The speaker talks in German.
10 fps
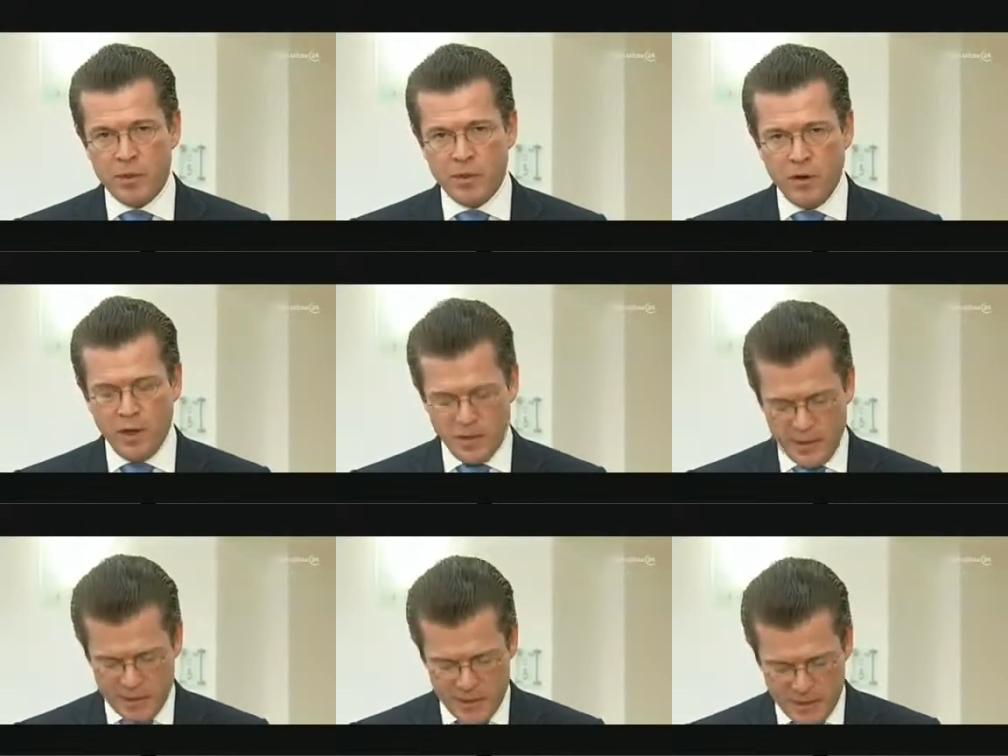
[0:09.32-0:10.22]

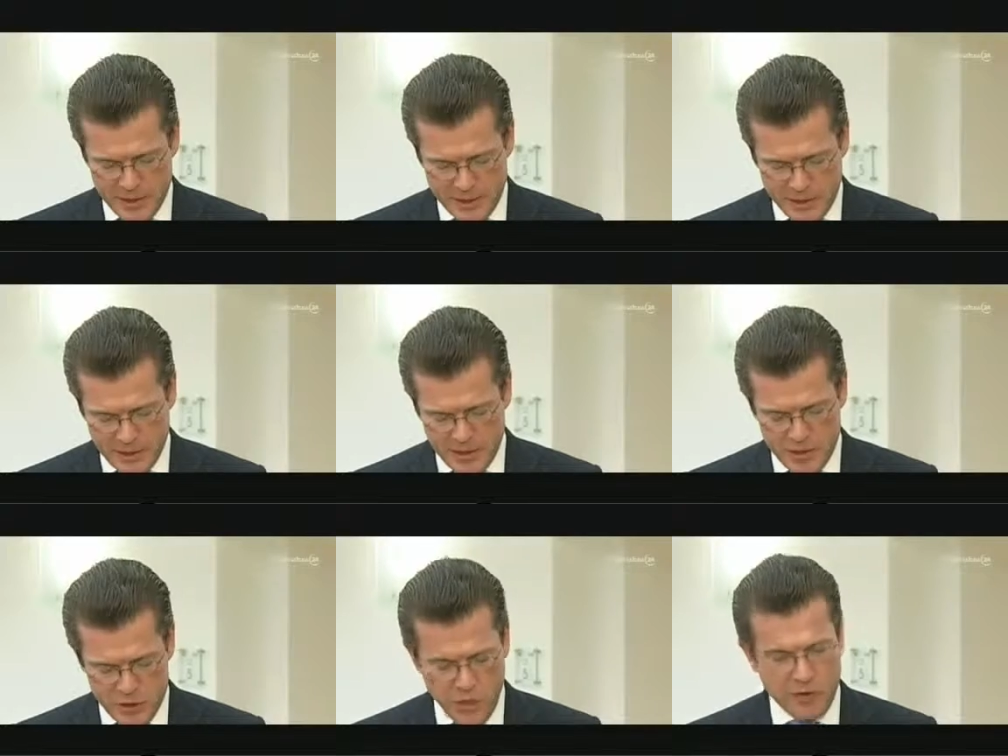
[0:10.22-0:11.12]
Abgeordnetentätigkeit
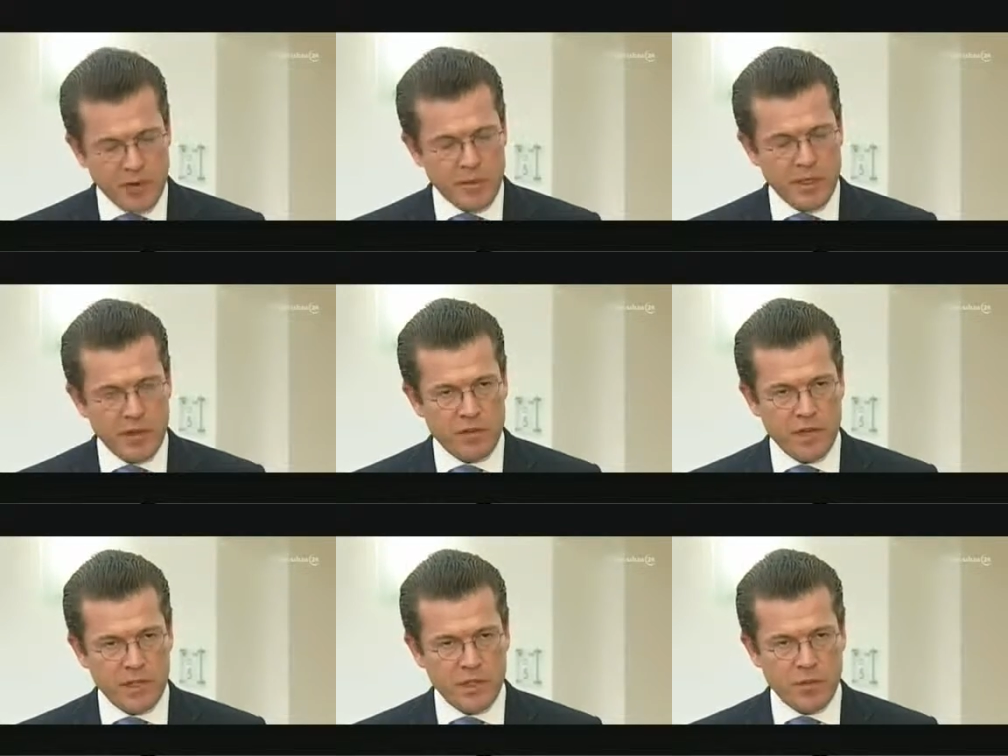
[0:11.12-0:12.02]
als junger
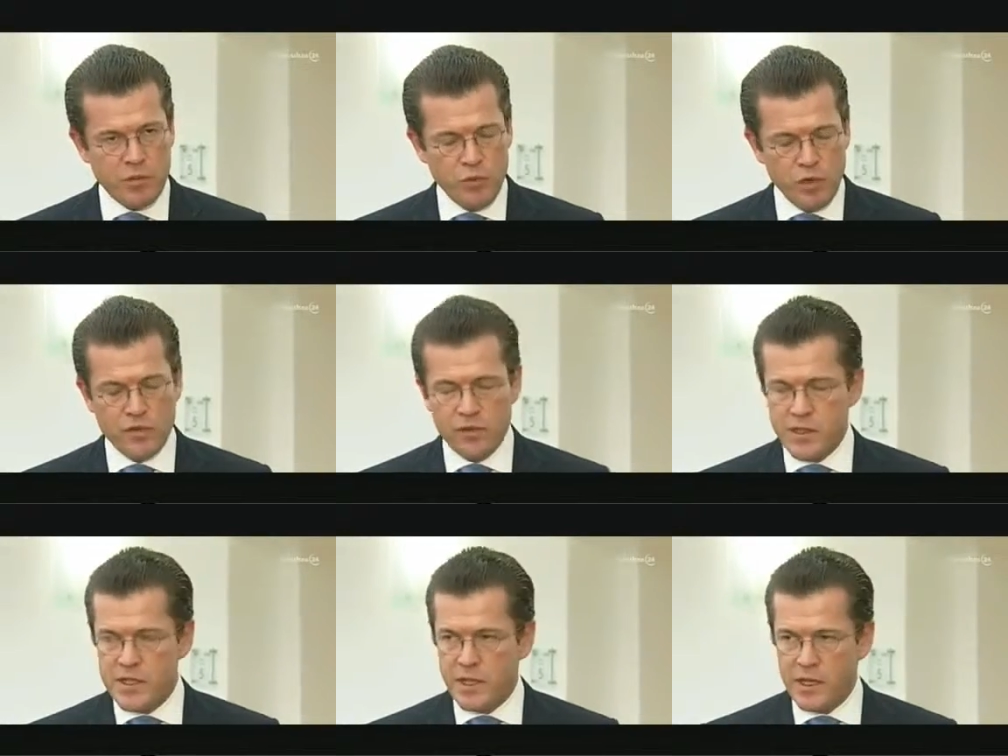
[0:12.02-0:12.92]
Familienvater in
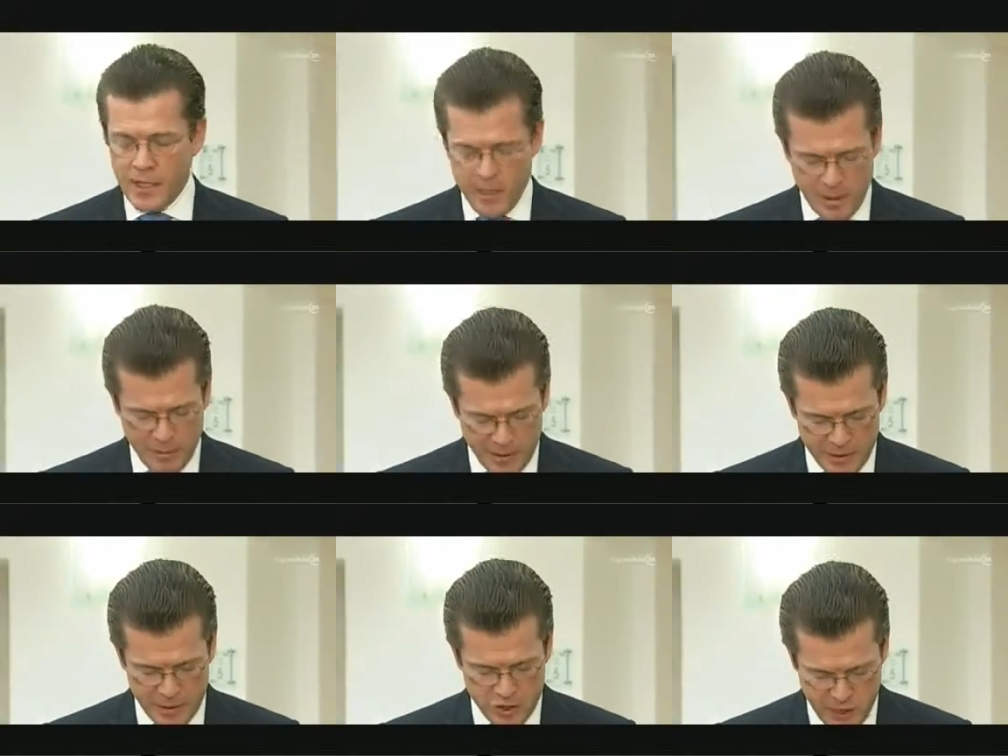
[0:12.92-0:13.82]
mühevollster
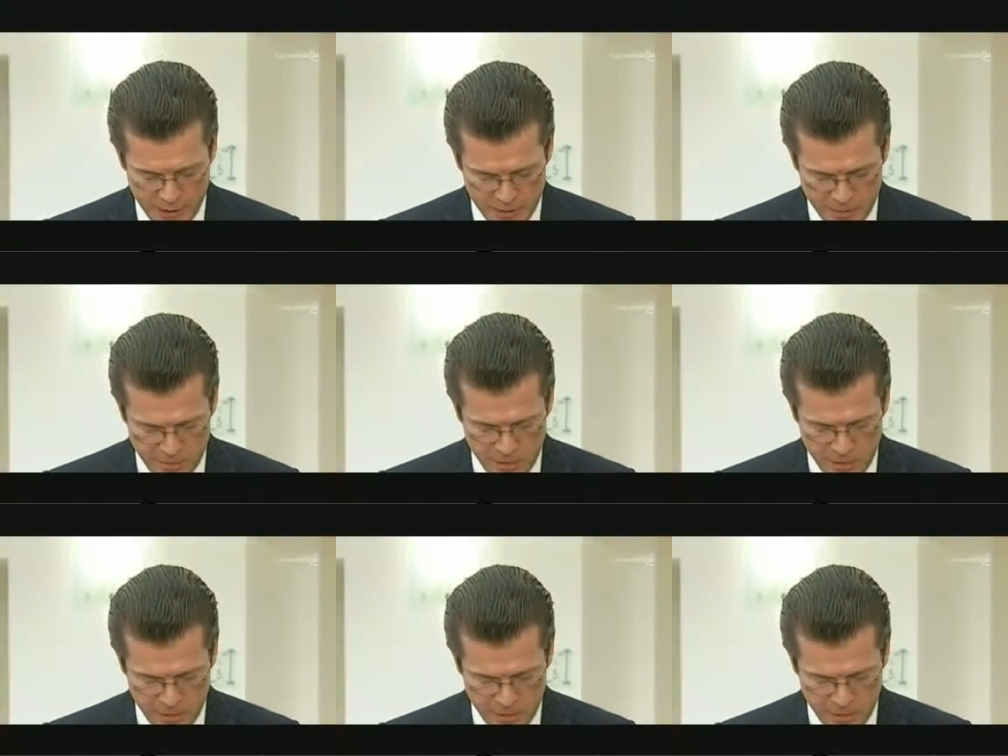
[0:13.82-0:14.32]
Kleinarbeit entstanden?